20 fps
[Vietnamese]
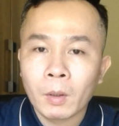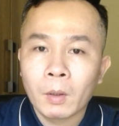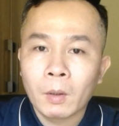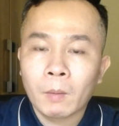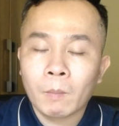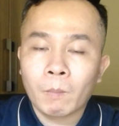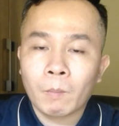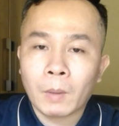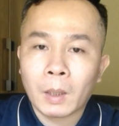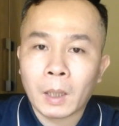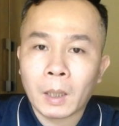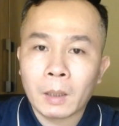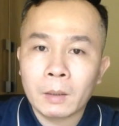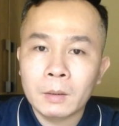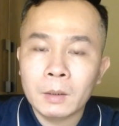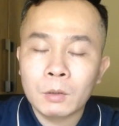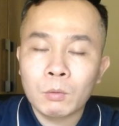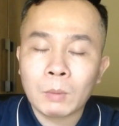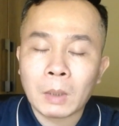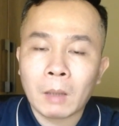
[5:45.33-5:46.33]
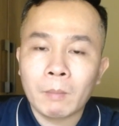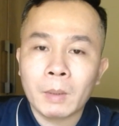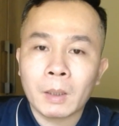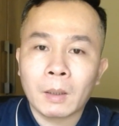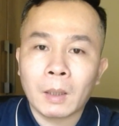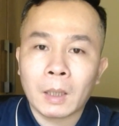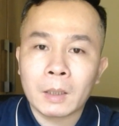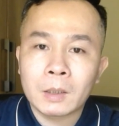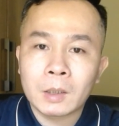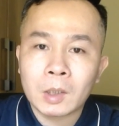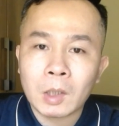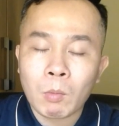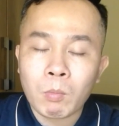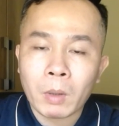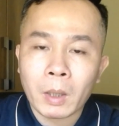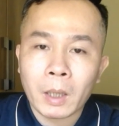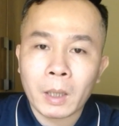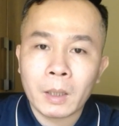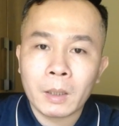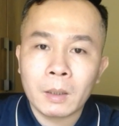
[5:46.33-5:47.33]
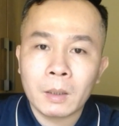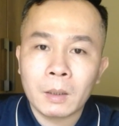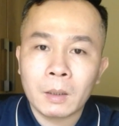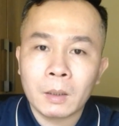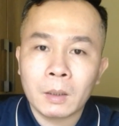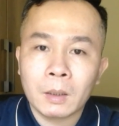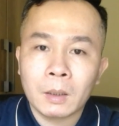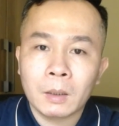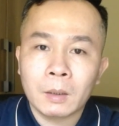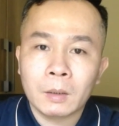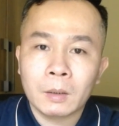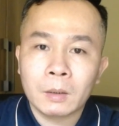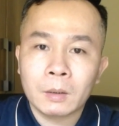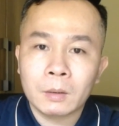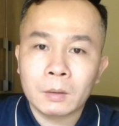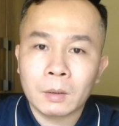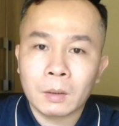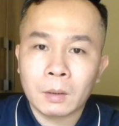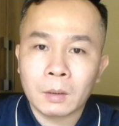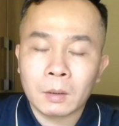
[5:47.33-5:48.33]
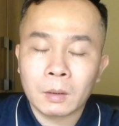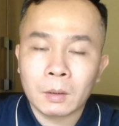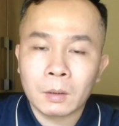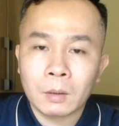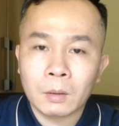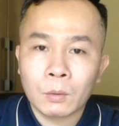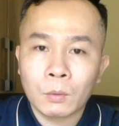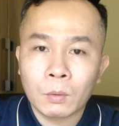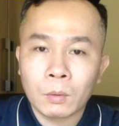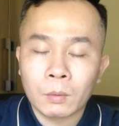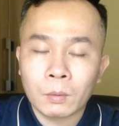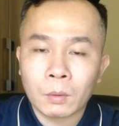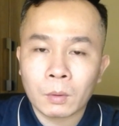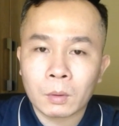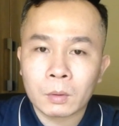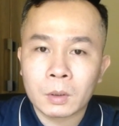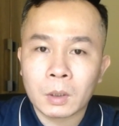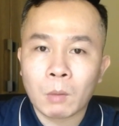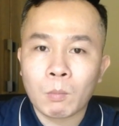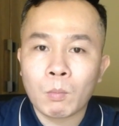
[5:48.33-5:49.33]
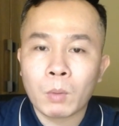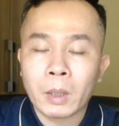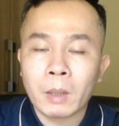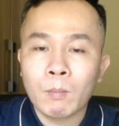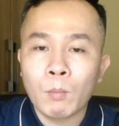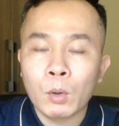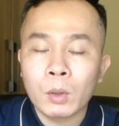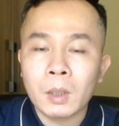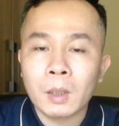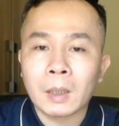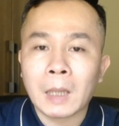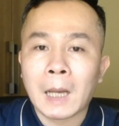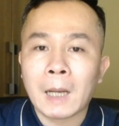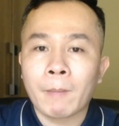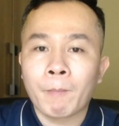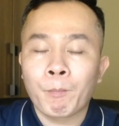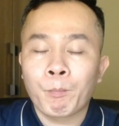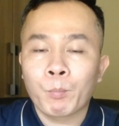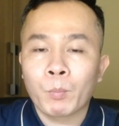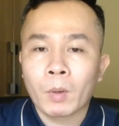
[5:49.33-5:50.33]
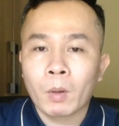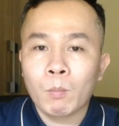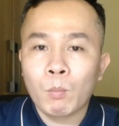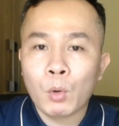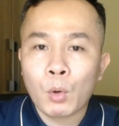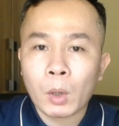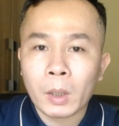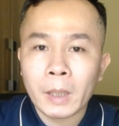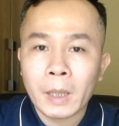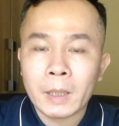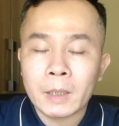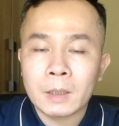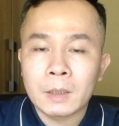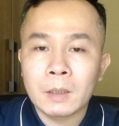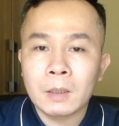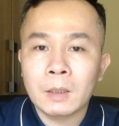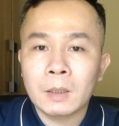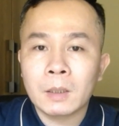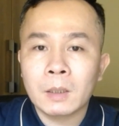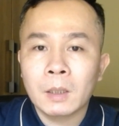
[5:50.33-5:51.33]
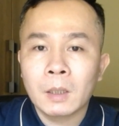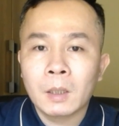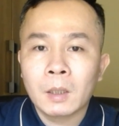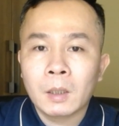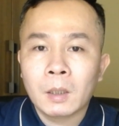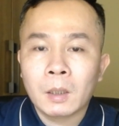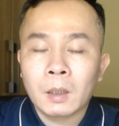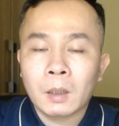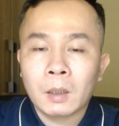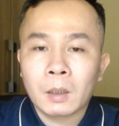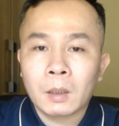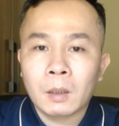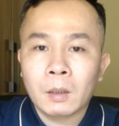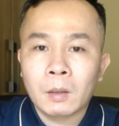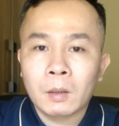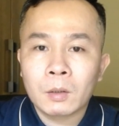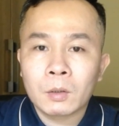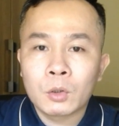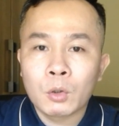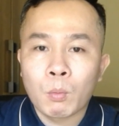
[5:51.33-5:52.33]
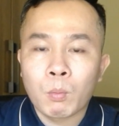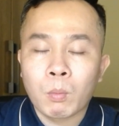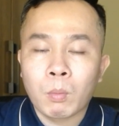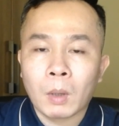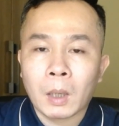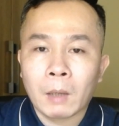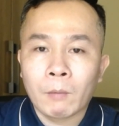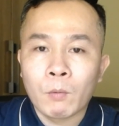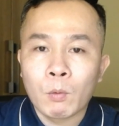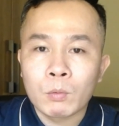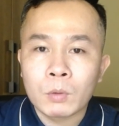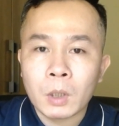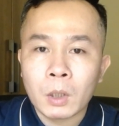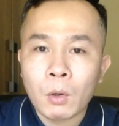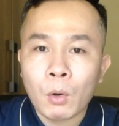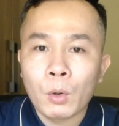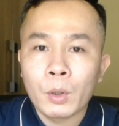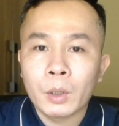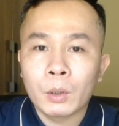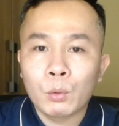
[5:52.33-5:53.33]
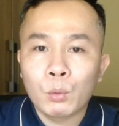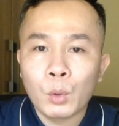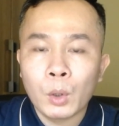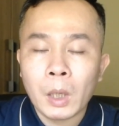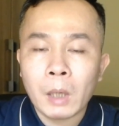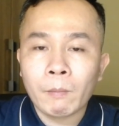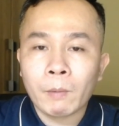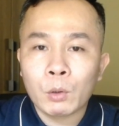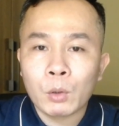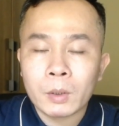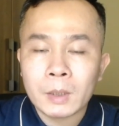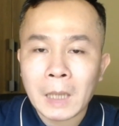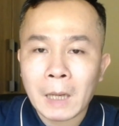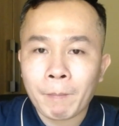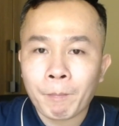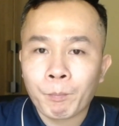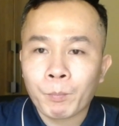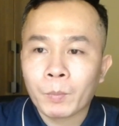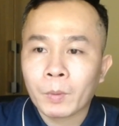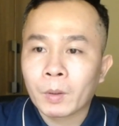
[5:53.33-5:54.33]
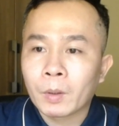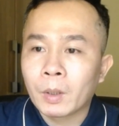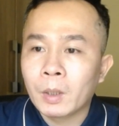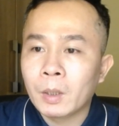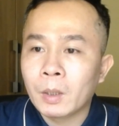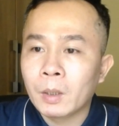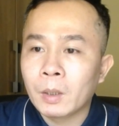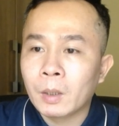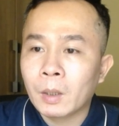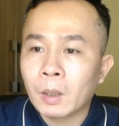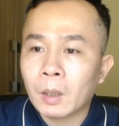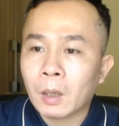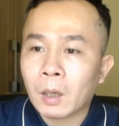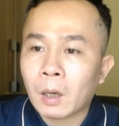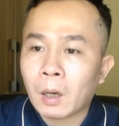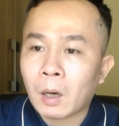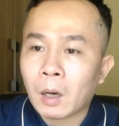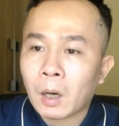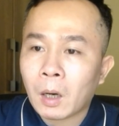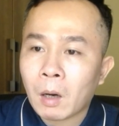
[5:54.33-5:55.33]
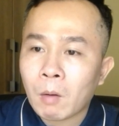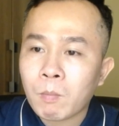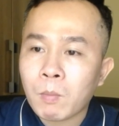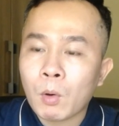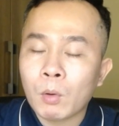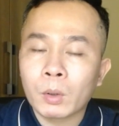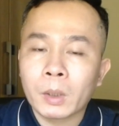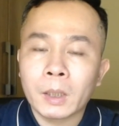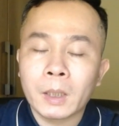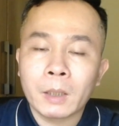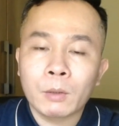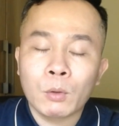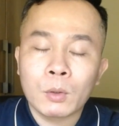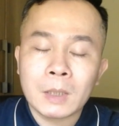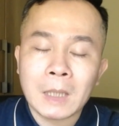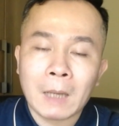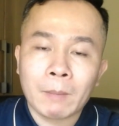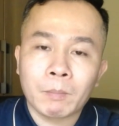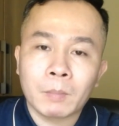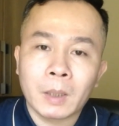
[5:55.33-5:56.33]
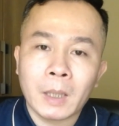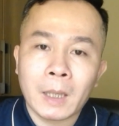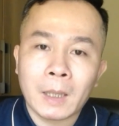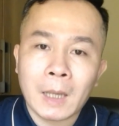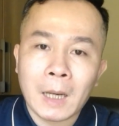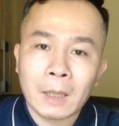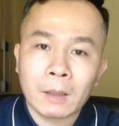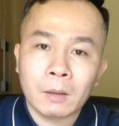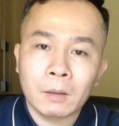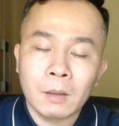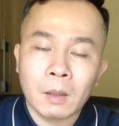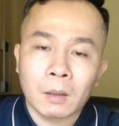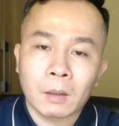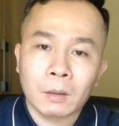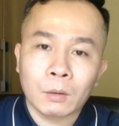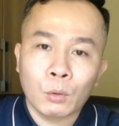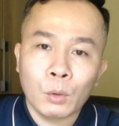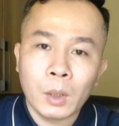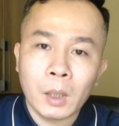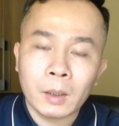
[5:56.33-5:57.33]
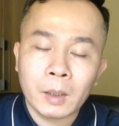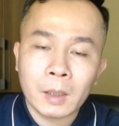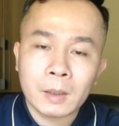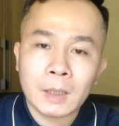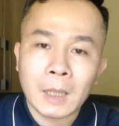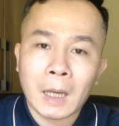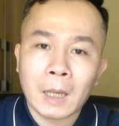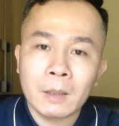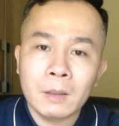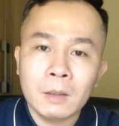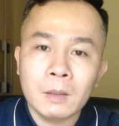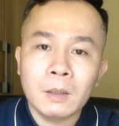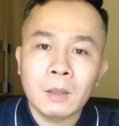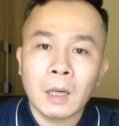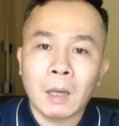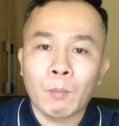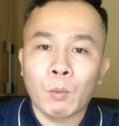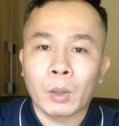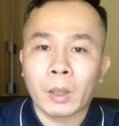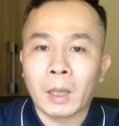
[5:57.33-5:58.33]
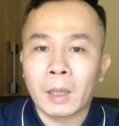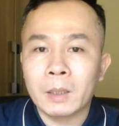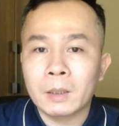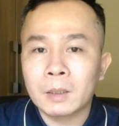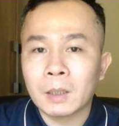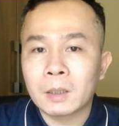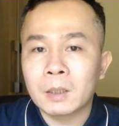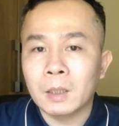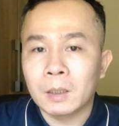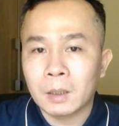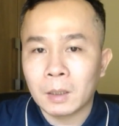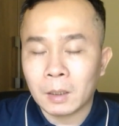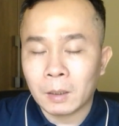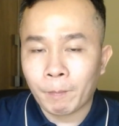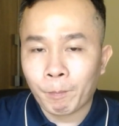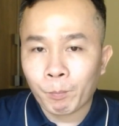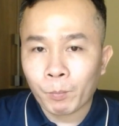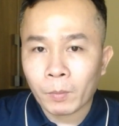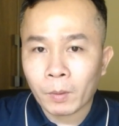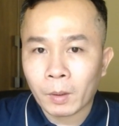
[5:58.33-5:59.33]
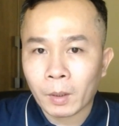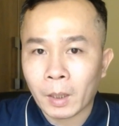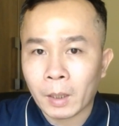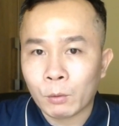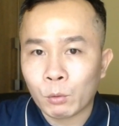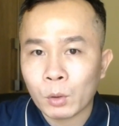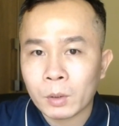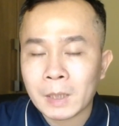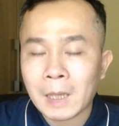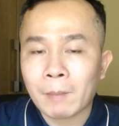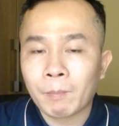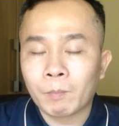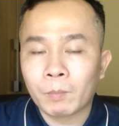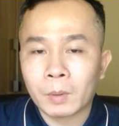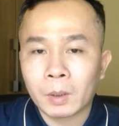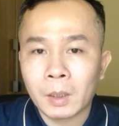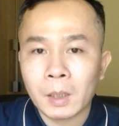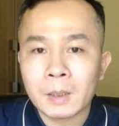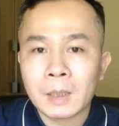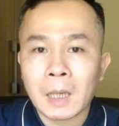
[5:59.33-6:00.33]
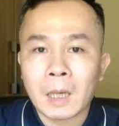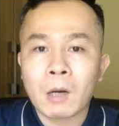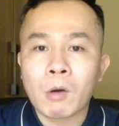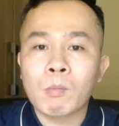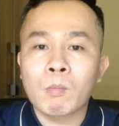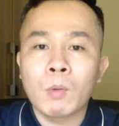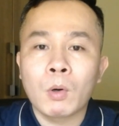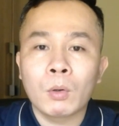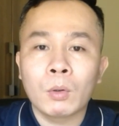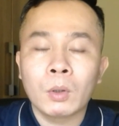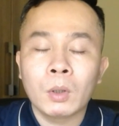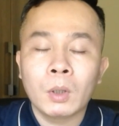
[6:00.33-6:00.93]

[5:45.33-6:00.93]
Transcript: Mà như chúng ta đã biết là trong cái uh, uh, trong cái mối tương tác, mối quan hệ giữa uh, trục là vùng dưới đồi, tuyến yên và tuyến giáp thì hormone kích thích tuyến giáp T S H được tuyến yên tiết ra như là một cái chất chỉ thị để tuyến giáp tiết ra các hormone